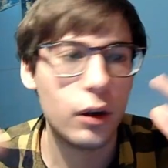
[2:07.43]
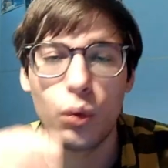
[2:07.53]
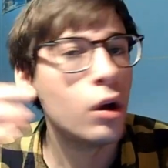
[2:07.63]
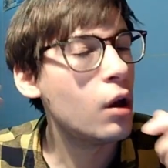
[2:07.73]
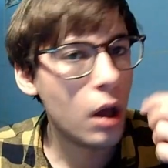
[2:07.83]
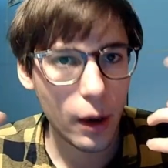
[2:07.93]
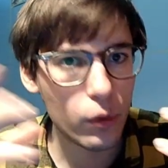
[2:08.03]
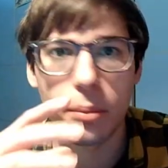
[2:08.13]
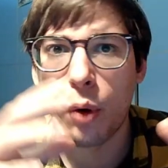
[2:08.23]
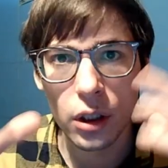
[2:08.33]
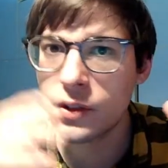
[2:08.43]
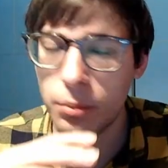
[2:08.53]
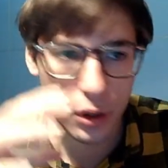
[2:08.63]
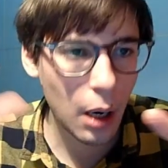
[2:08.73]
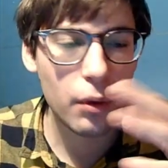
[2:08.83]
o un'ipotesi,
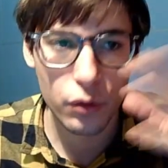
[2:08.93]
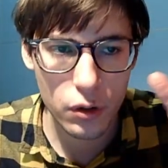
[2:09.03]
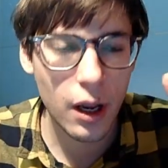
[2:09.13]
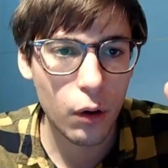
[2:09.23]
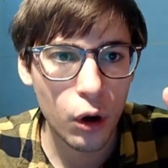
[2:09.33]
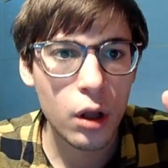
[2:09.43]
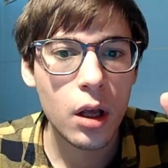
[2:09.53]
potrebbe funzionare o no.